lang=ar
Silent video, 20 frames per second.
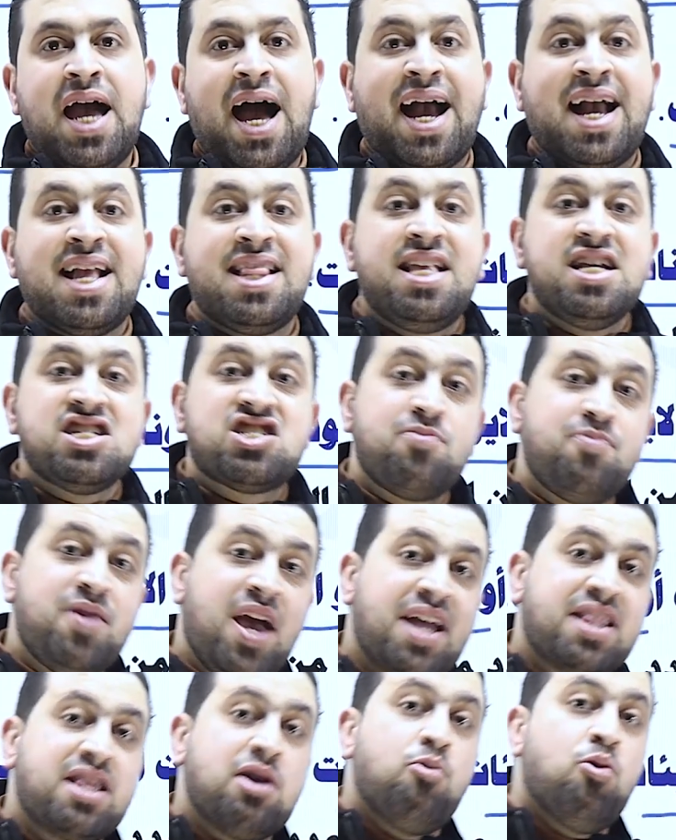على يعني قديش
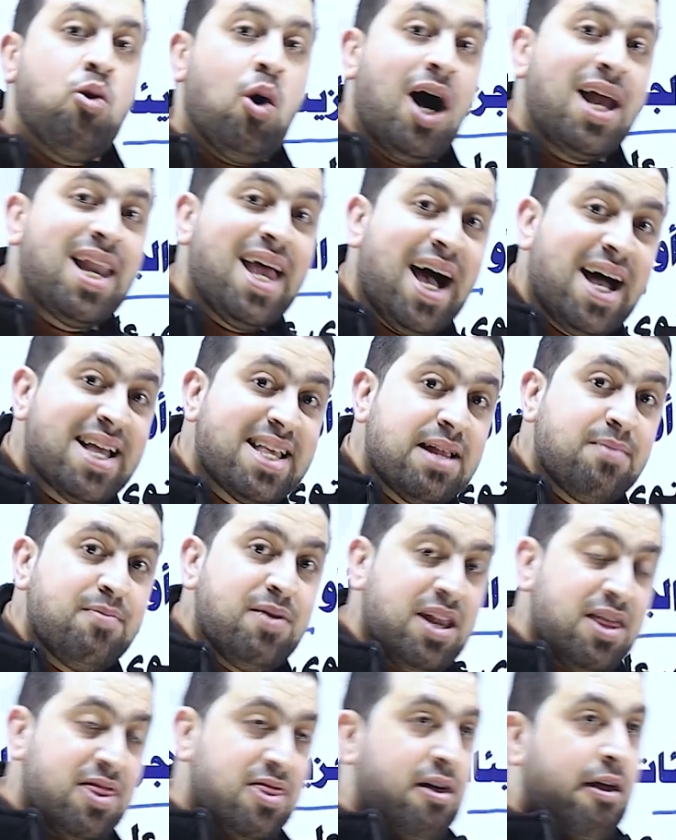بيحتووا على عدد
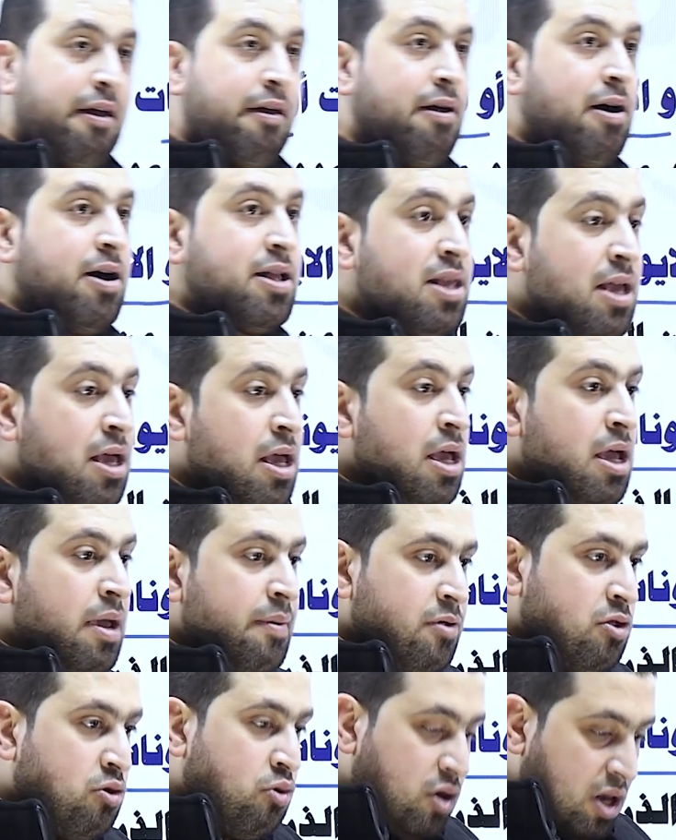من الذرات
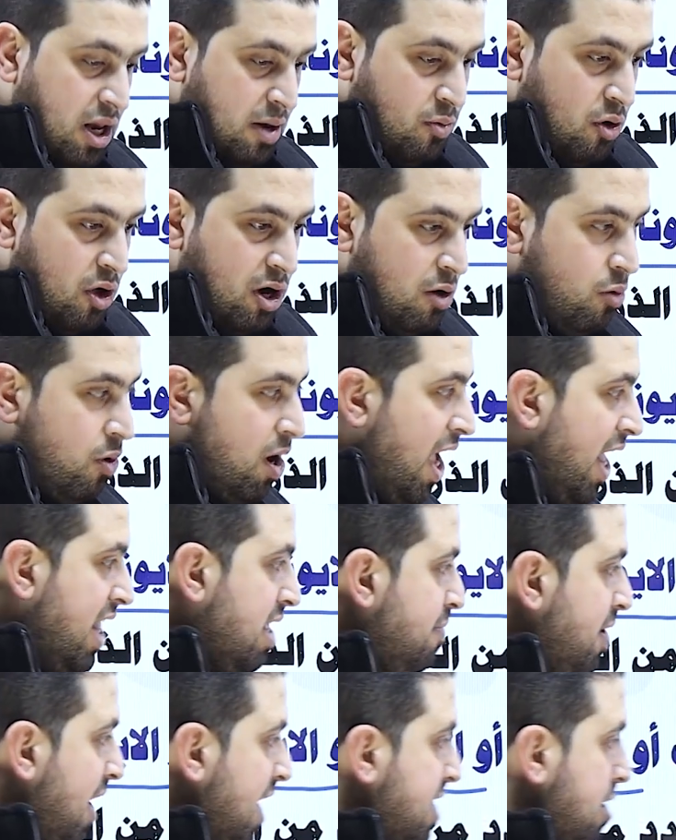بتقول لي المول الواحد
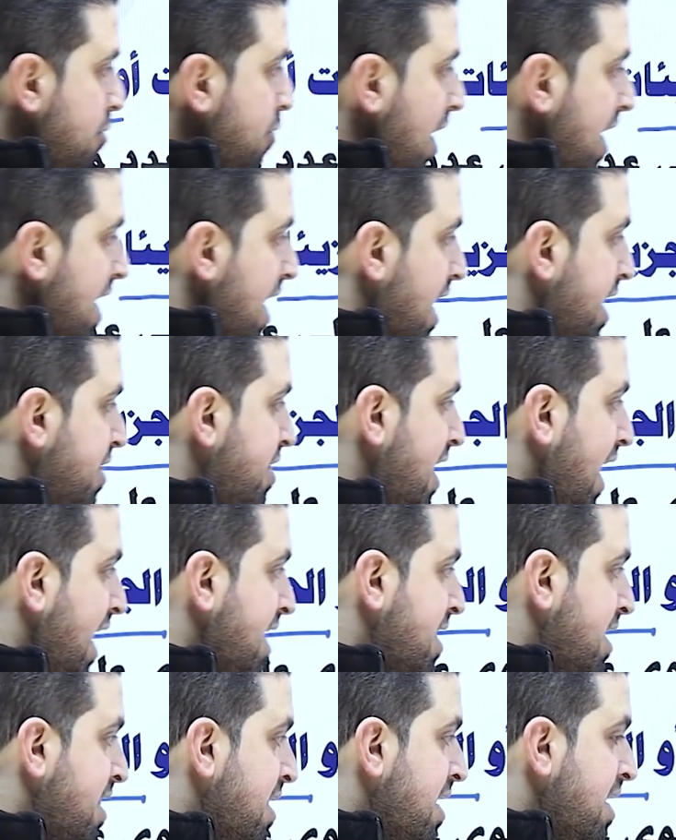بيحتوي على هذا
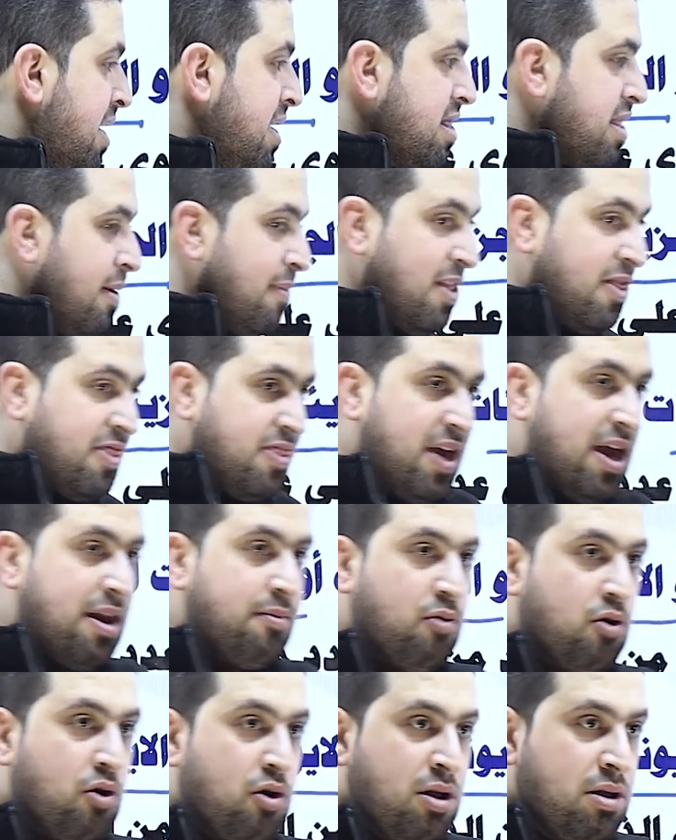العدد طب ال2
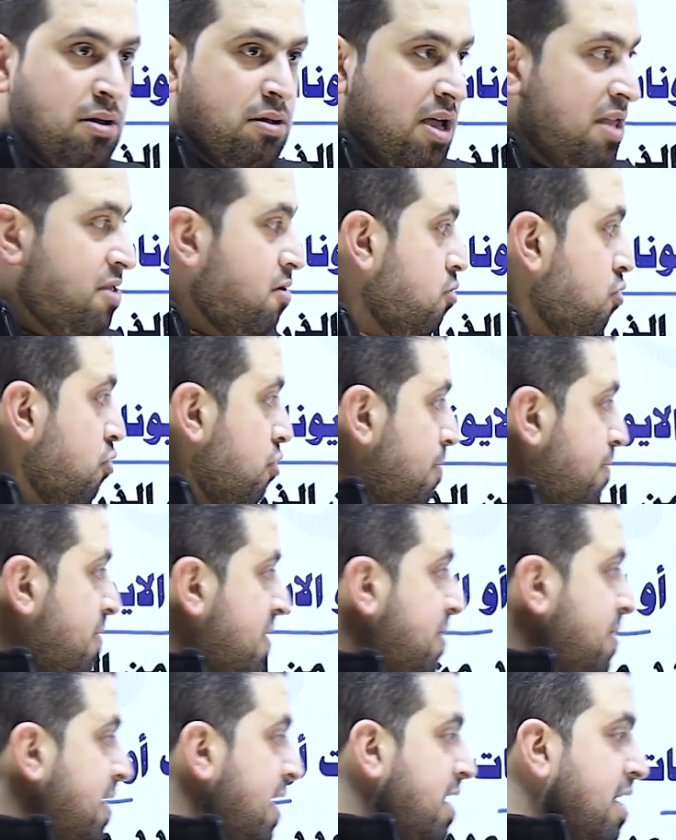مول اذا نضرب
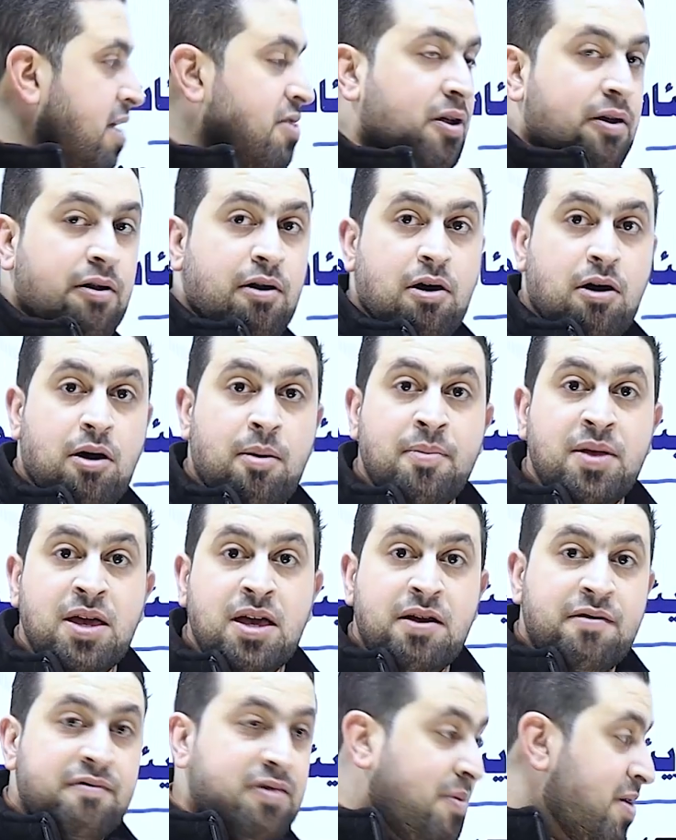باثنين هذا الرقم
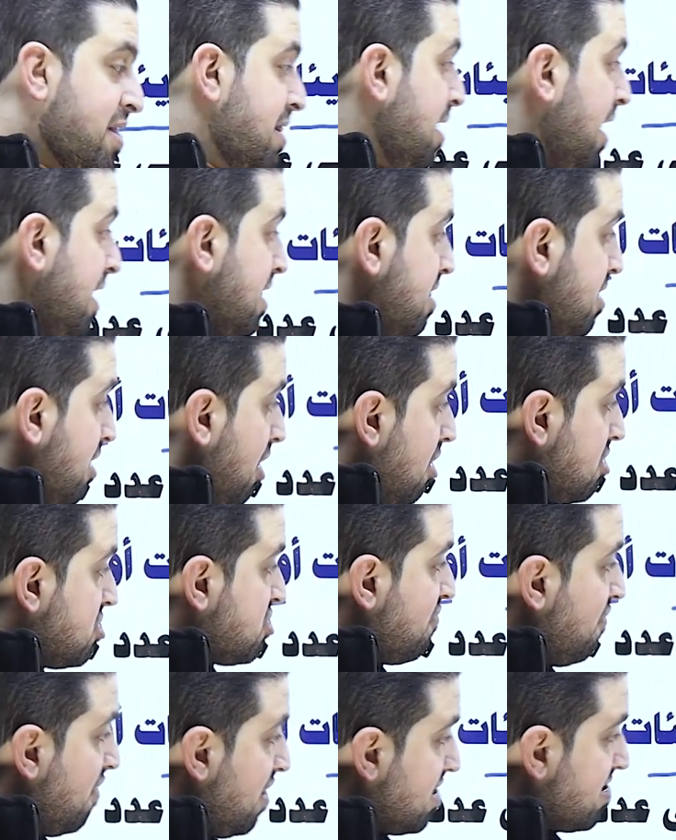فبيطلع 12.04
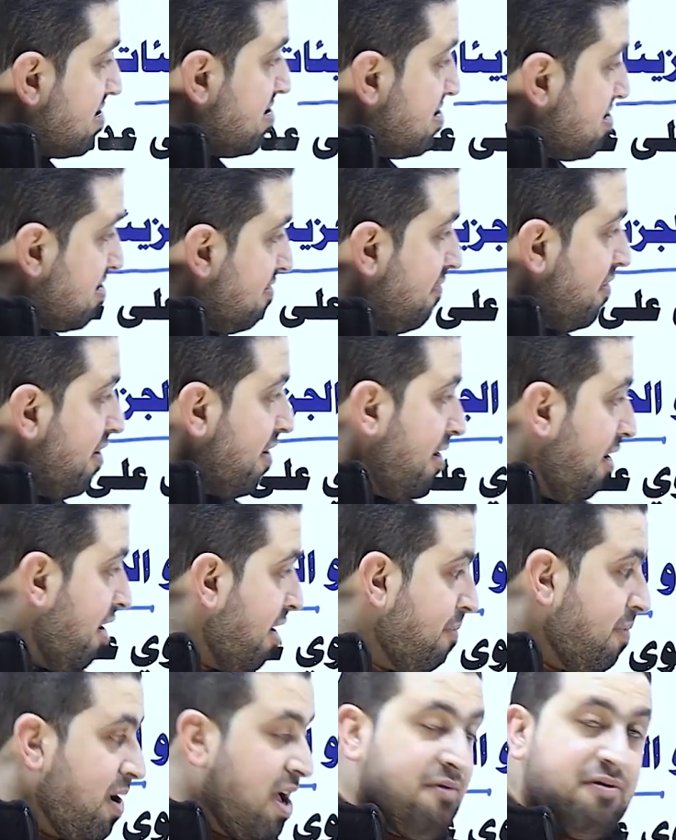
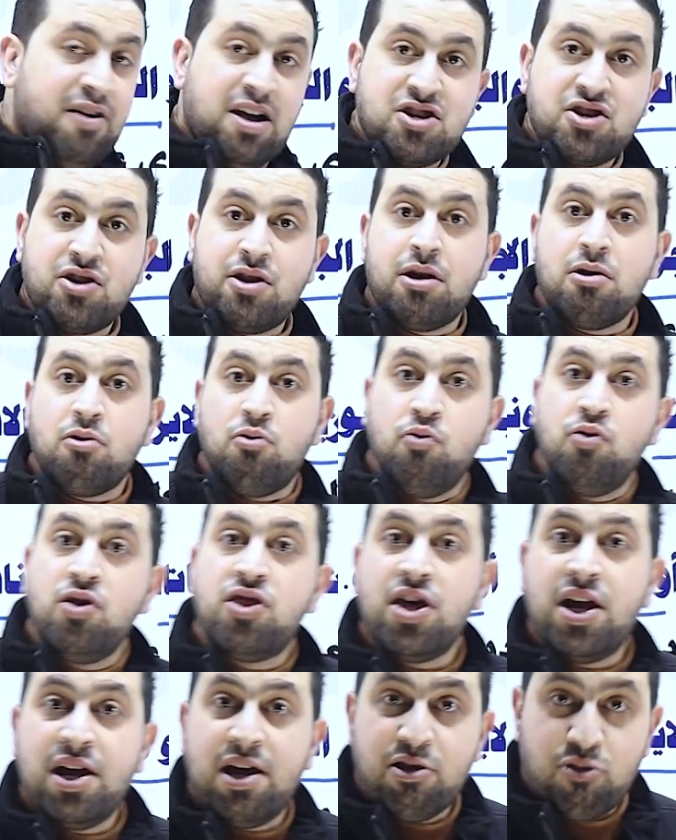في 10 قوه
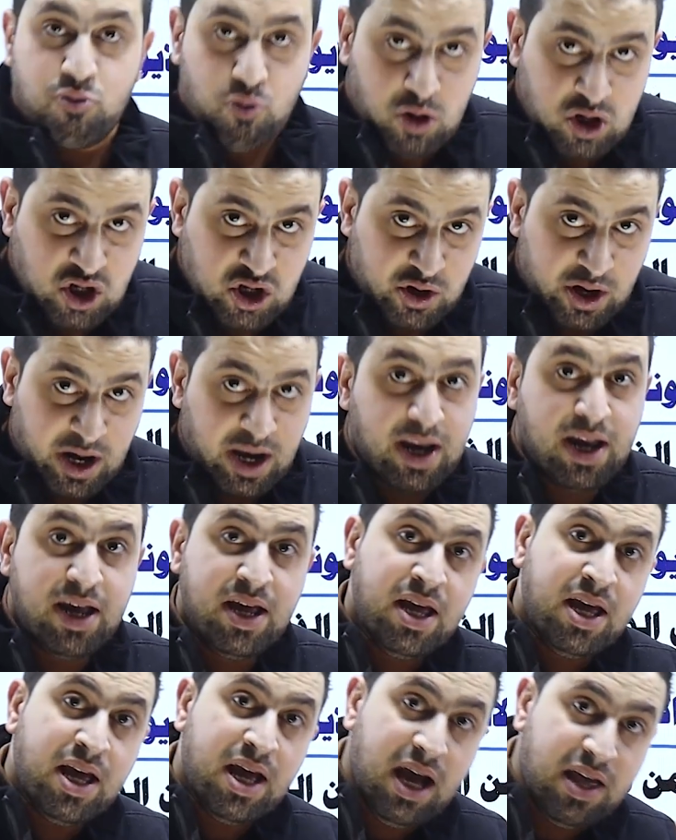23
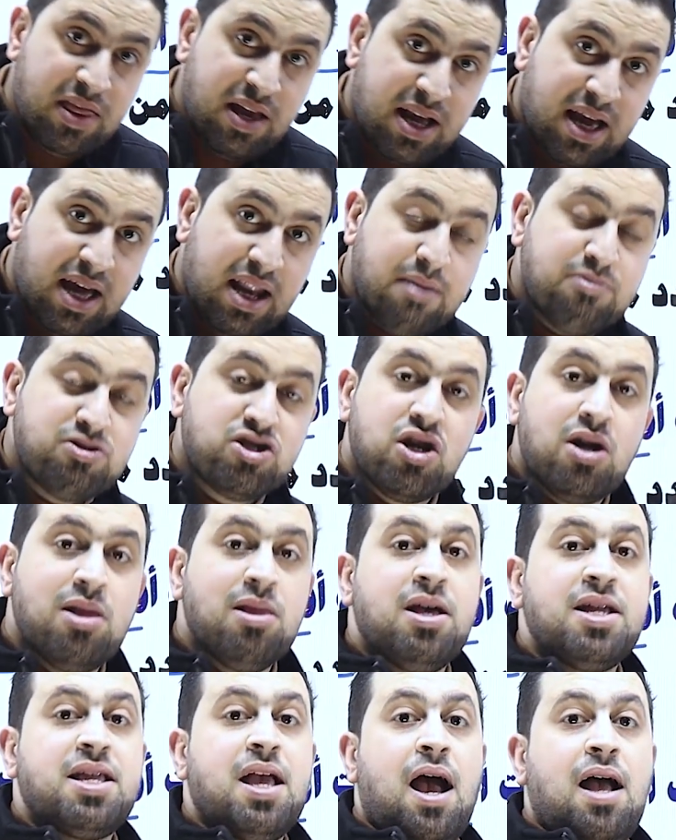هذا الكلام ان شاء
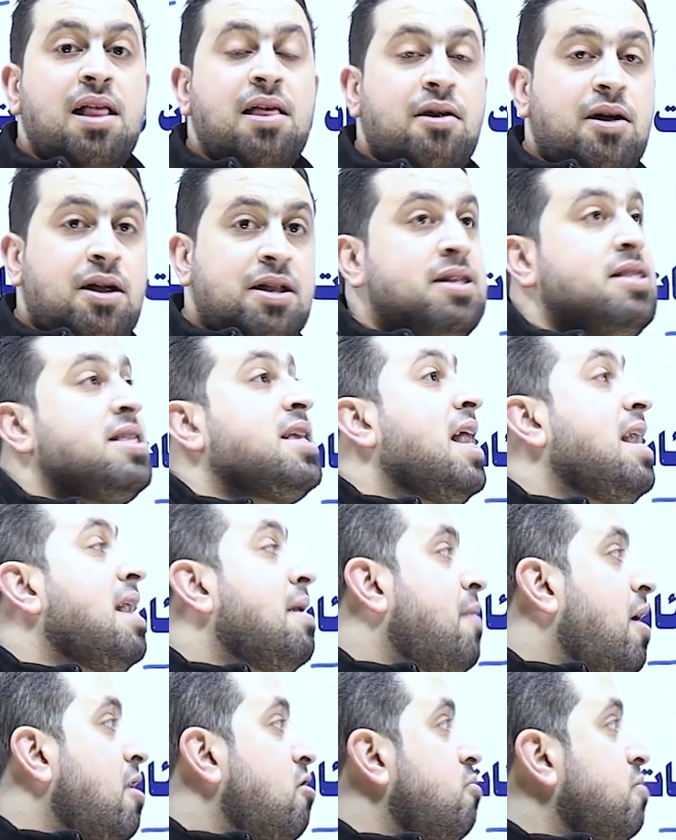الله تعالى رح
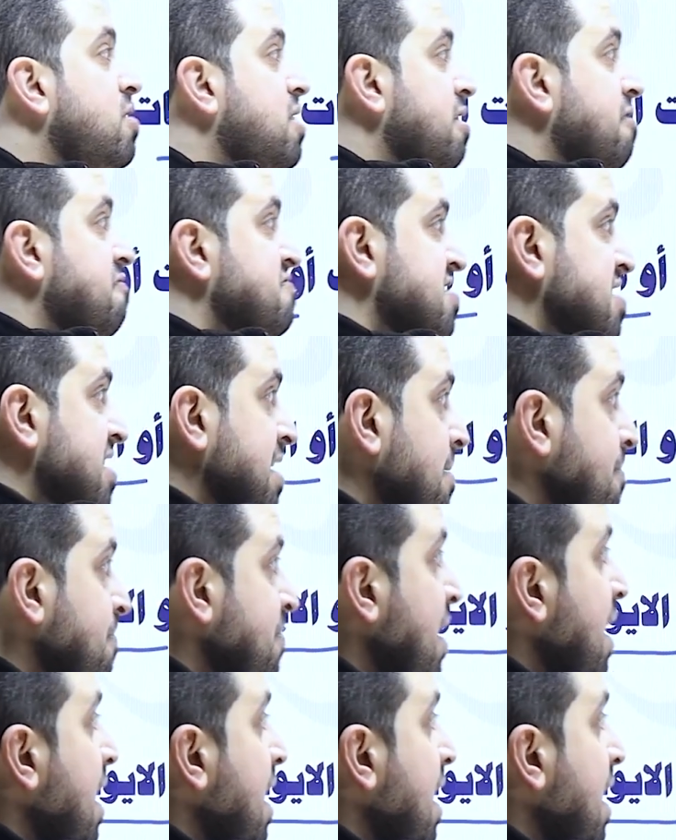نتكلم عنه بالتفصيل